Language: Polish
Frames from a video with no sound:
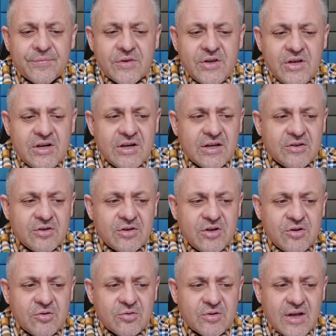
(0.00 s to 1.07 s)
kilka do
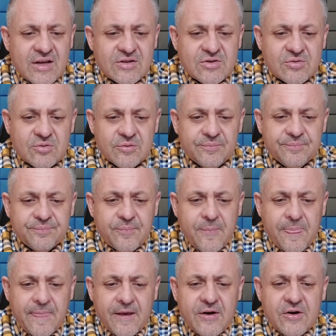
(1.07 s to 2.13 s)
kilkunastu
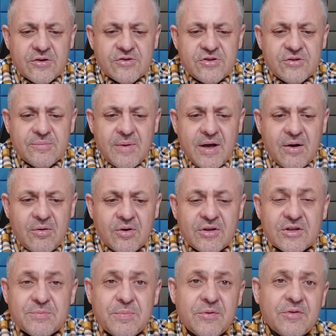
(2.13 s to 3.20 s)
godzin mają one
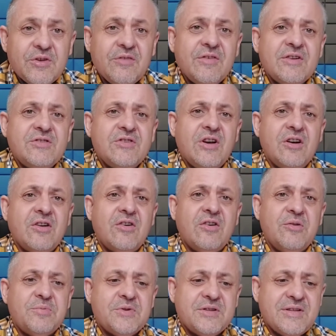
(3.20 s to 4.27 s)
spowodować, że
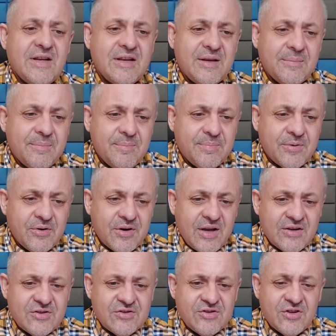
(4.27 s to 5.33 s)
alkohol przestanie
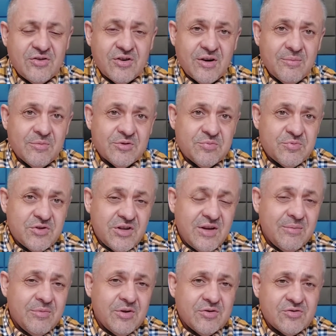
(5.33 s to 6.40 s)
kojarzyć się choremu z
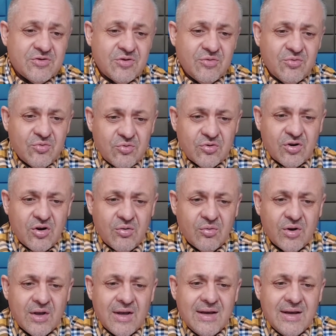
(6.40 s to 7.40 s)
przyjemnością, ulgą